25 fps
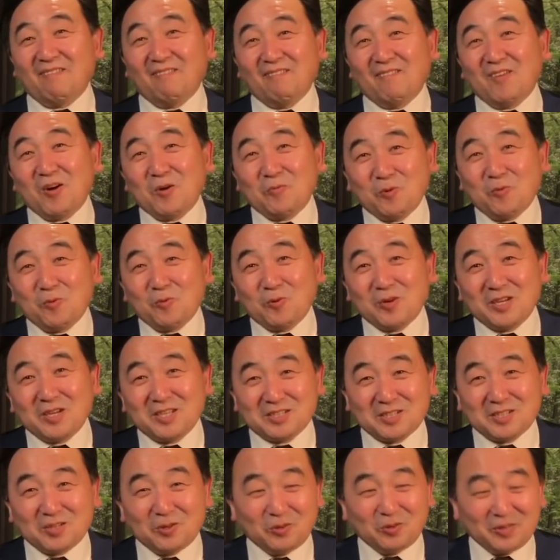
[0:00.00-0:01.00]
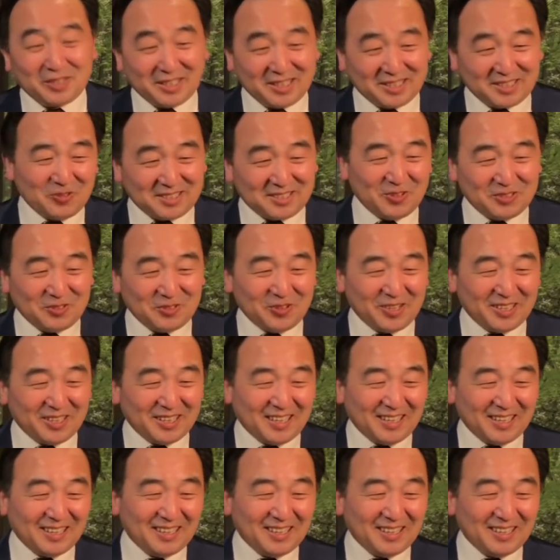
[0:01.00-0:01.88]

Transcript: 我不会守我这誓约的，